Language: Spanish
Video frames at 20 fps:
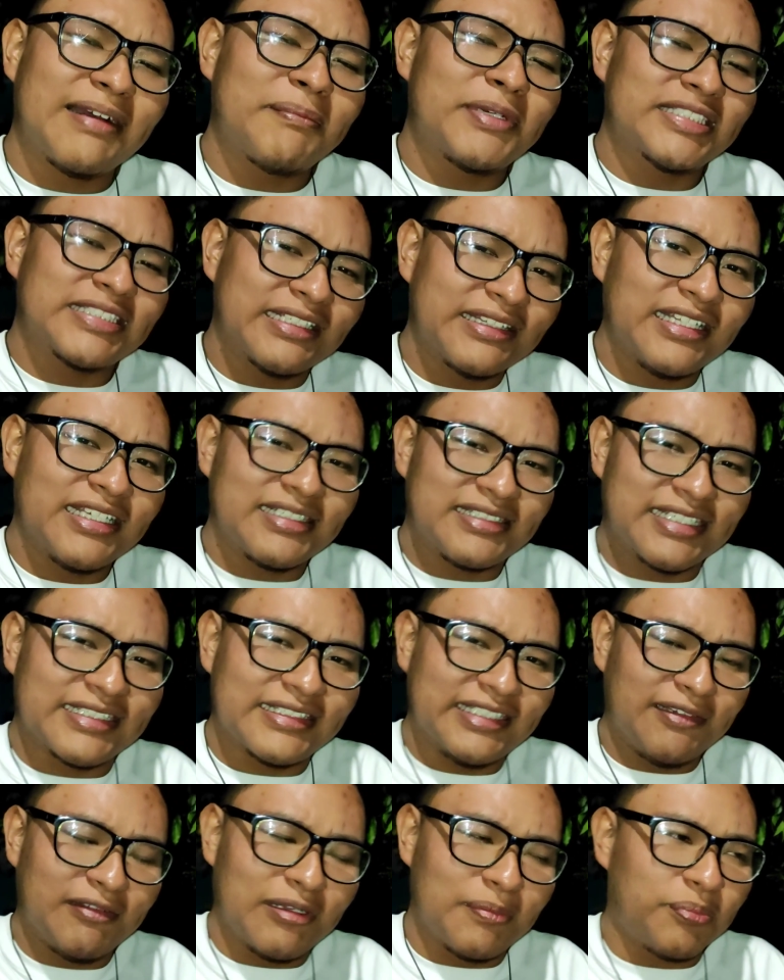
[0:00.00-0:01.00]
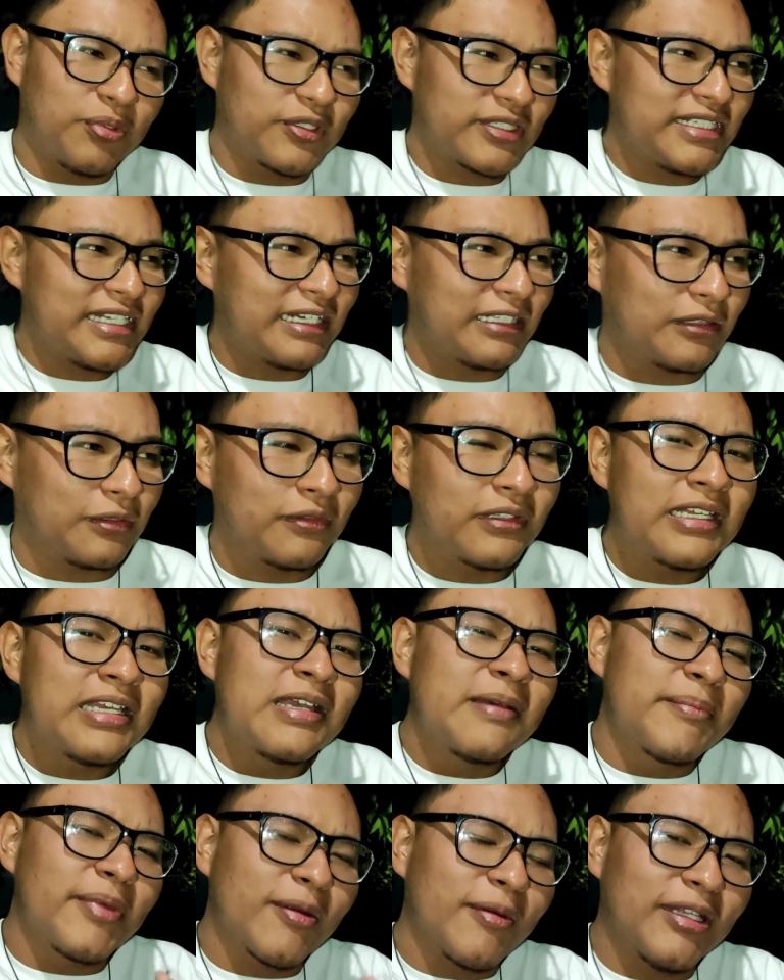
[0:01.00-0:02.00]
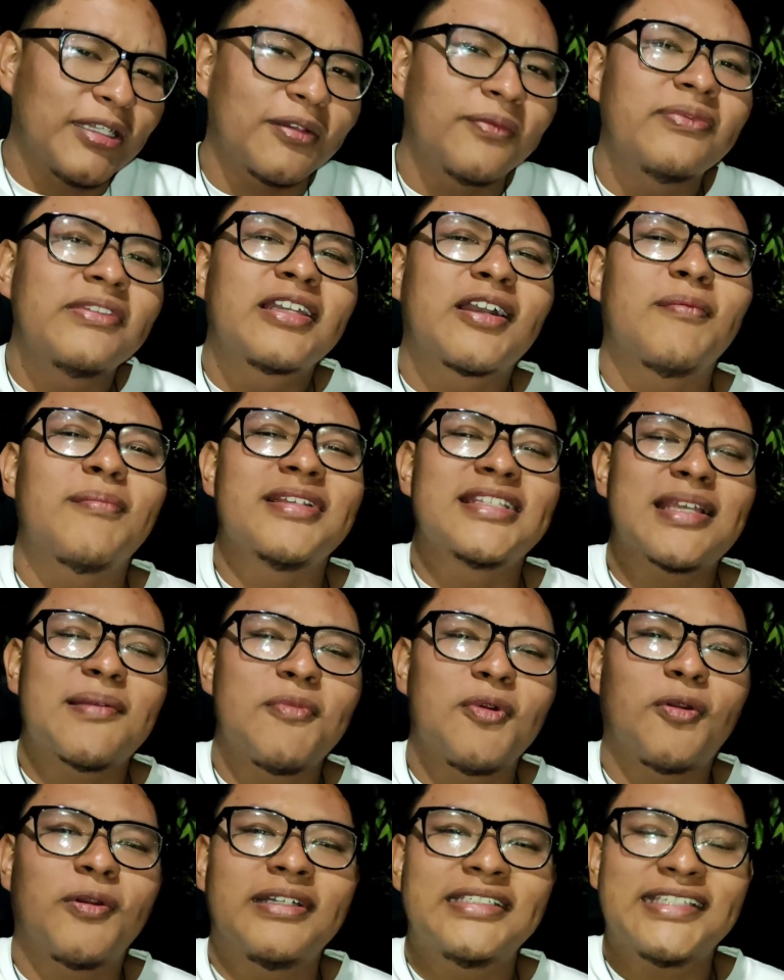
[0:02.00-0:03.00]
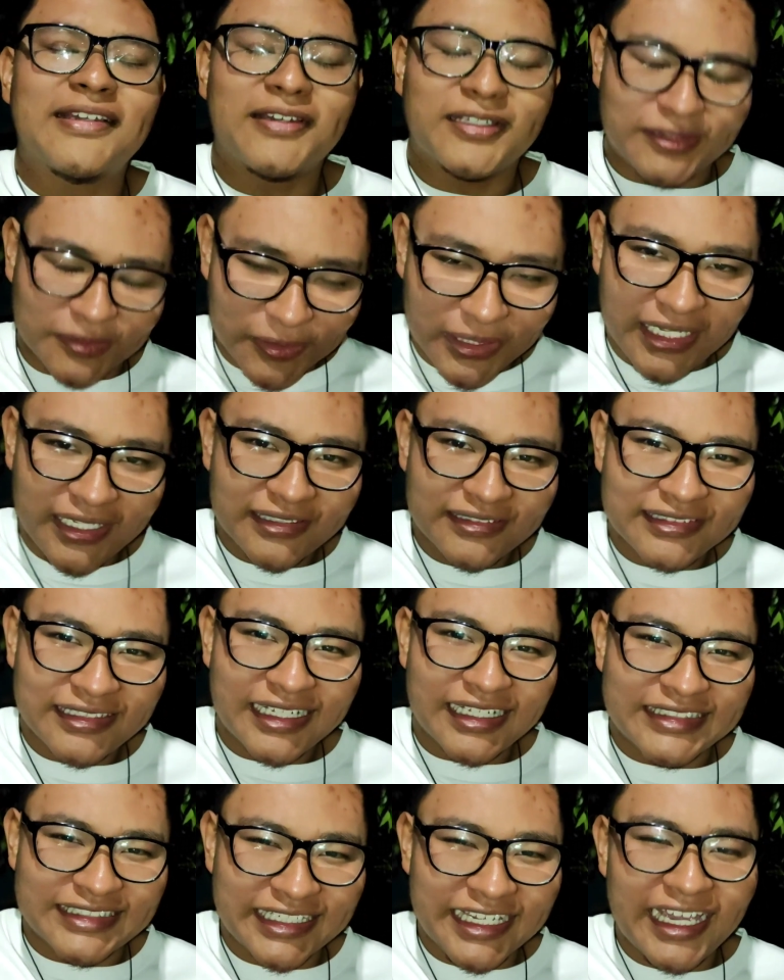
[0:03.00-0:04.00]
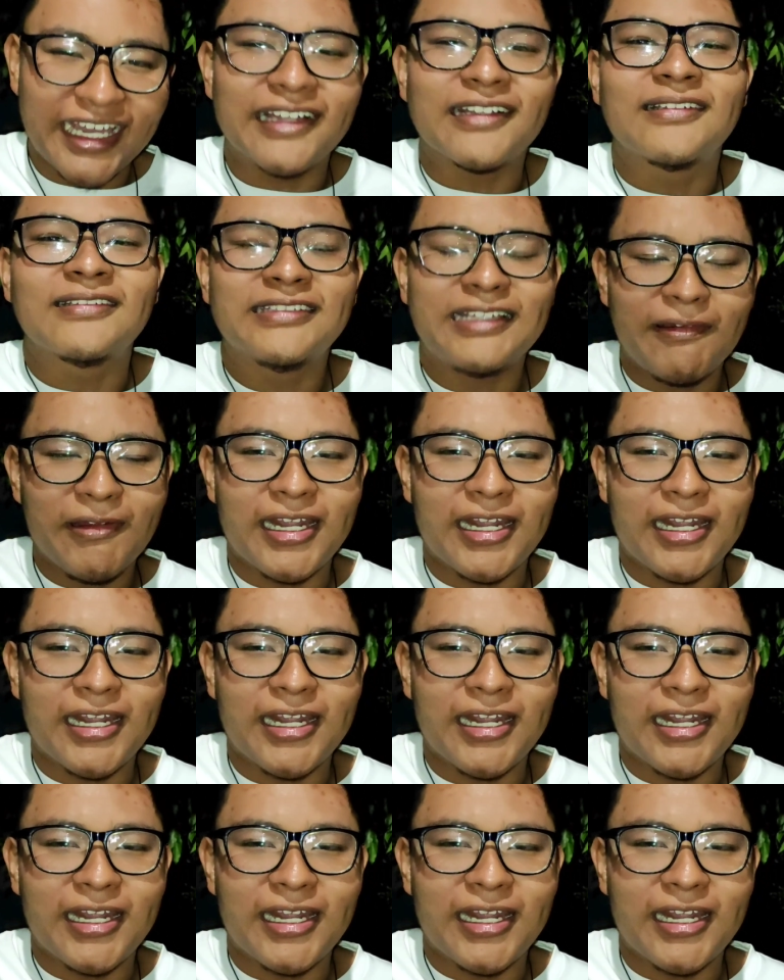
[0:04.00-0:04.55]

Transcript: bastante accesible, por cierto. Pero bueno, comenzamos con esta aventura, así que ¡de